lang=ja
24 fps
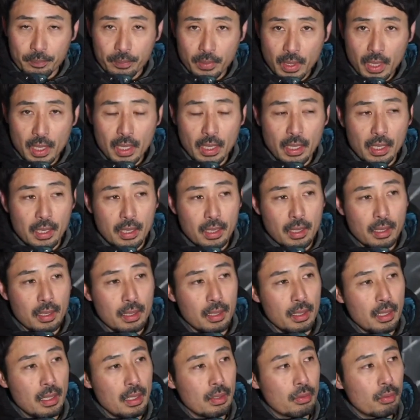で、
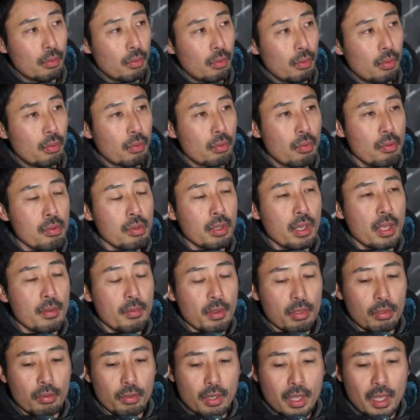えー、と今回
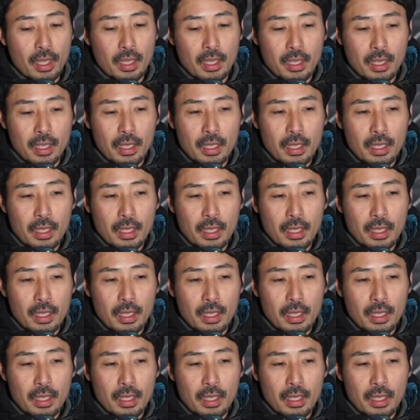はそれ